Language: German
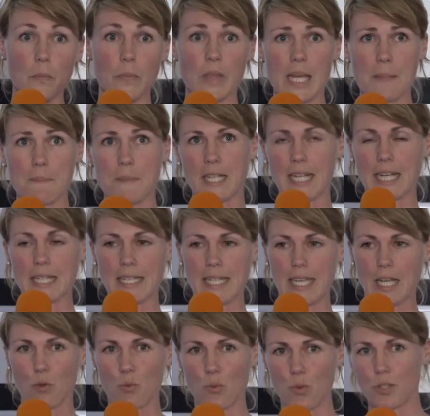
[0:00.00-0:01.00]
Und habe gedacht,
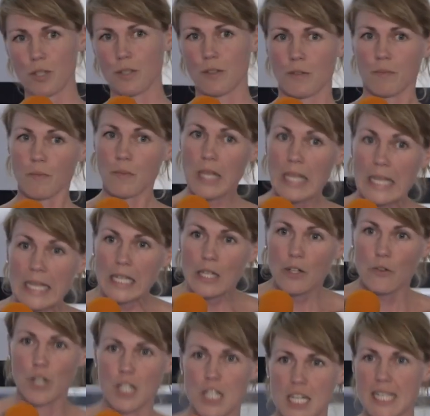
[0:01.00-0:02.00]
naja gut,
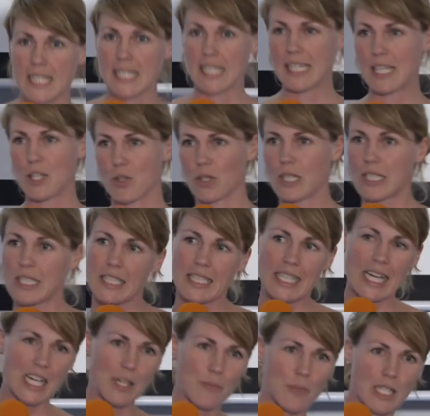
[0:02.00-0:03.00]
verstehst dich nicht so
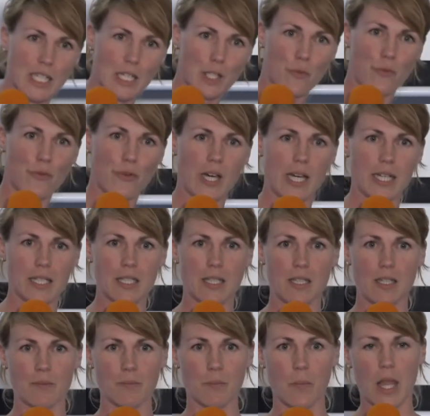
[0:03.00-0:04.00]
richtig geil mit deinem
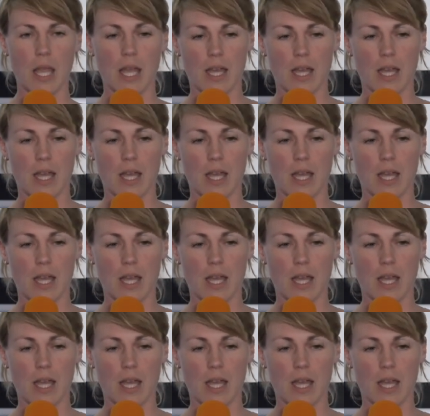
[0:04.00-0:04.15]
Vater.